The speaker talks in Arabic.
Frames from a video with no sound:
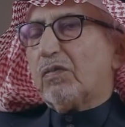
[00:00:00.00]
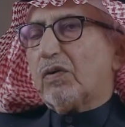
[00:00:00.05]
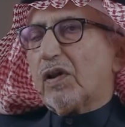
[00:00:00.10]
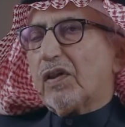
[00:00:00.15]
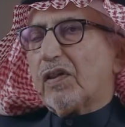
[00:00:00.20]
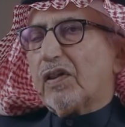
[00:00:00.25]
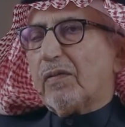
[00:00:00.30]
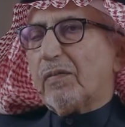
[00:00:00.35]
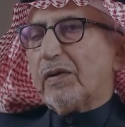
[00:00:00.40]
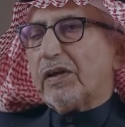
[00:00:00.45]

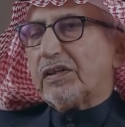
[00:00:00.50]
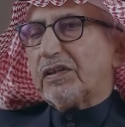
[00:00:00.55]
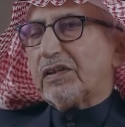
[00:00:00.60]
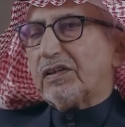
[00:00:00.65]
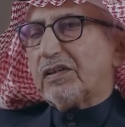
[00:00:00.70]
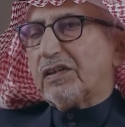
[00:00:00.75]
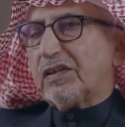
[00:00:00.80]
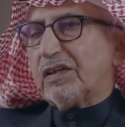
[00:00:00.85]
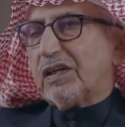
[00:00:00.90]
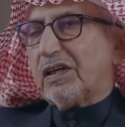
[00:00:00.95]
منظمة
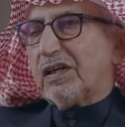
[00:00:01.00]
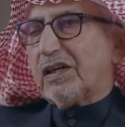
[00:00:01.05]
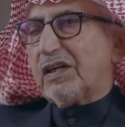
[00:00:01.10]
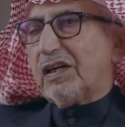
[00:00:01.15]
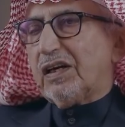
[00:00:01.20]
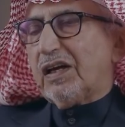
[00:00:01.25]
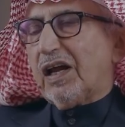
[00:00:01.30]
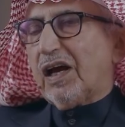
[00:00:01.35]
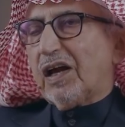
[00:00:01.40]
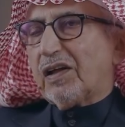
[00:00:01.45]

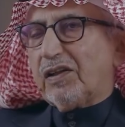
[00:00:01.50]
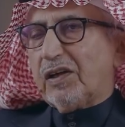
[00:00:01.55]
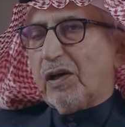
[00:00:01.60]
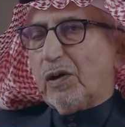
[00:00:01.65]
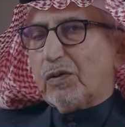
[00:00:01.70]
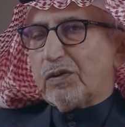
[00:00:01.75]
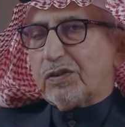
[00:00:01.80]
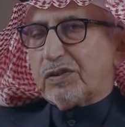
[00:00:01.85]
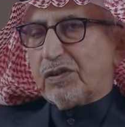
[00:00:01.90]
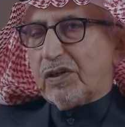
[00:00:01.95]
الأغذية
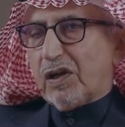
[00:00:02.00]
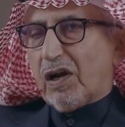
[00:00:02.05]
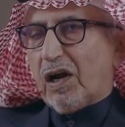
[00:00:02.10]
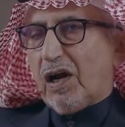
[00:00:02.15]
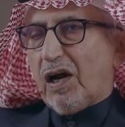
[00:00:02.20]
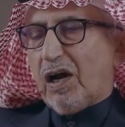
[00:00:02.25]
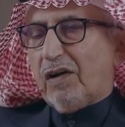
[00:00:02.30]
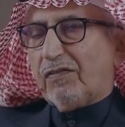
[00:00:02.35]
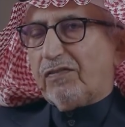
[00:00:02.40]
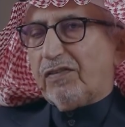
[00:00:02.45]

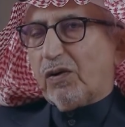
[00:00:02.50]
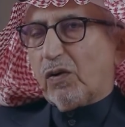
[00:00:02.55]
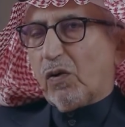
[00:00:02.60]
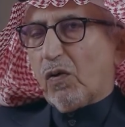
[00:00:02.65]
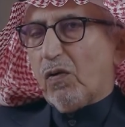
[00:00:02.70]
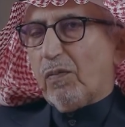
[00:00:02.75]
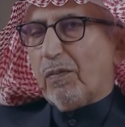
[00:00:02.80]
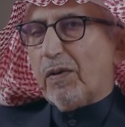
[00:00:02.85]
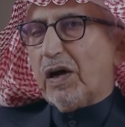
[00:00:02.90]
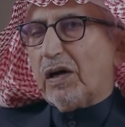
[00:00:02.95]
والزراعة في
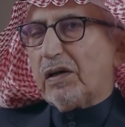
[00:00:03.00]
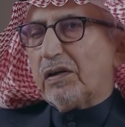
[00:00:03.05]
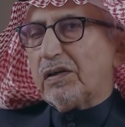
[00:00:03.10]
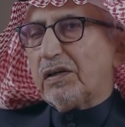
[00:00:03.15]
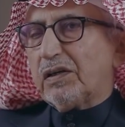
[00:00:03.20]
روما